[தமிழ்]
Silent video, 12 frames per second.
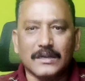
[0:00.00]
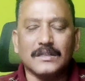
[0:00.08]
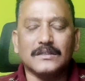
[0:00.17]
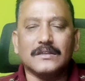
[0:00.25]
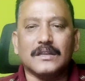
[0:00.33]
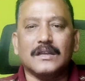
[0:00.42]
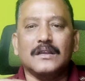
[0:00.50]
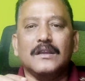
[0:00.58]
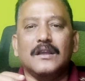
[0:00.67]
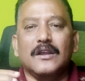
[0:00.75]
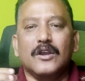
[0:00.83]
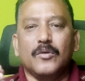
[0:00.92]
கடிதத்தில்
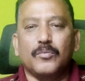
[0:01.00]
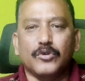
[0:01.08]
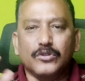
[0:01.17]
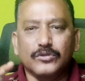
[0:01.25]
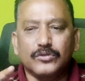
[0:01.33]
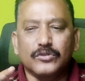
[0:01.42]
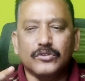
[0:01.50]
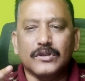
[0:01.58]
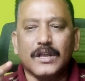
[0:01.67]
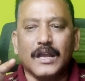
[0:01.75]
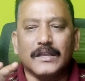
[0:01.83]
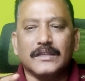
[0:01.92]

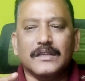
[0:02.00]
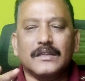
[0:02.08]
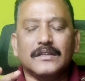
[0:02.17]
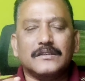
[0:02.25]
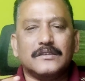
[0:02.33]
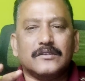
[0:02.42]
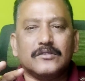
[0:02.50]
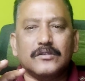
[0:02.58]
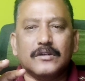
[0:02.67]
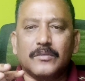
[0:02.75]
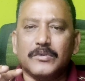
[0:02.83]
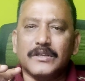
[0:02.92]
பொதுக்குழுவில்
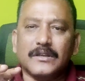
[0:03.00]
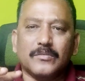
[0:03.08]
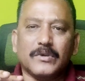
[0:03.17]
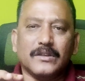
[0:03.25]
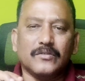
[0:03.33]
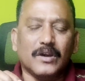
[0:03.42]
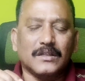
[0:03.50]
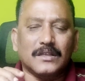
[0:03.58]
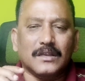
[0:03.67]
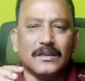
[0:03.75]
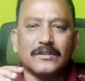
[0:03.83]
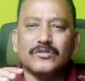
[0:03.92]
அங்கீகரிச்சிருக்கோம் அப்படிங்கிற மாதிரி
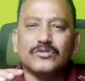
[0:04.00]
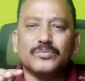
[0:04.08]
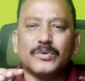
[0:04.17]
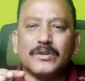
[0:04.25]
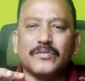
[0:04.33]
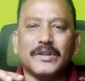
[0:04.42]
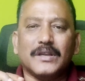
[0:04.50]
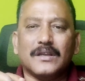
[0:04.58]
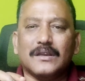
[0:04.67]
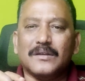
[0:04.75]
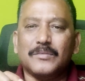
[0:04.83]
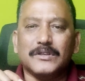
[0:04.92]
வார்த்தைகள்லாம் யூஸ் பண்ணவே
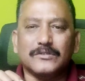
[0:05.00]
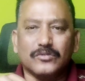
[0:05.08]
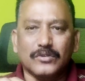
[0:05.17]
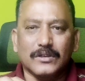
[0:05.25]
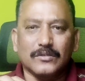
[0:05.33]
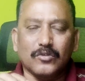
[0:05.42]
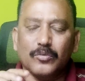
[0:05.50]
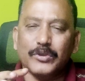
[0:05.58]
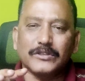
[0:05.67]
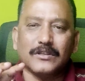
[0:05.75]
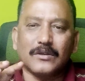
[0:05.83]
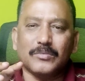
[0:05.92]
இல்லை அப்படின்னு சொல்லி
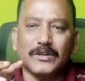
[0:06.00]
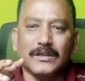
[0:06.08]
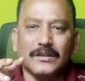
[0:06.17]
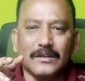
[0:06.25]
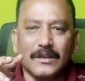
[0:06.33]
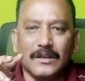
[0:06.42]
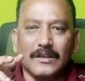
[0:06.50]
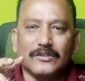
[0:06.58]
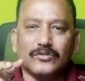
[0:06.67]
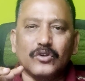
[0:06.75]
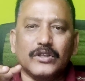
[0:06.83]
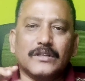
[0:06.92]
ஓபிஎஸ் தரப்பில்
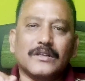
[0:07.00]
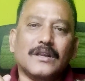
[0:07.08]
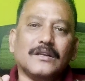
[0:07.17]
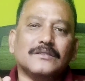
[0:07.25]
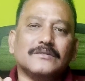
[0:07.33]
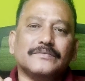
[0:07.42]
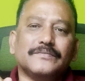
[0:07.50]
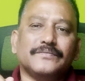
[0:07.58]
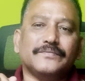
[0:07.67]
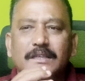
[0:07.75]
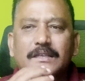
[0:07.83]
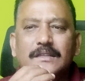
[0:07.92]
சொல்லியிருக்கிறாங்க
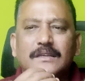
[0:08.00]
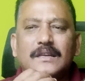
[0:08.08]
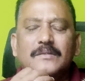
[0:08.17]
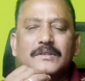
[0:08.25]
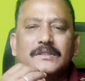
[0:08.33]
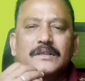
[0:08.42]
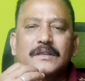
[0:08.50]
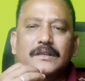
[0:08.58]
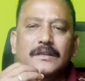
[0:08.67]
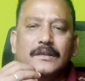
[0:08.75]
இதுக்கெல்லாம் வந்து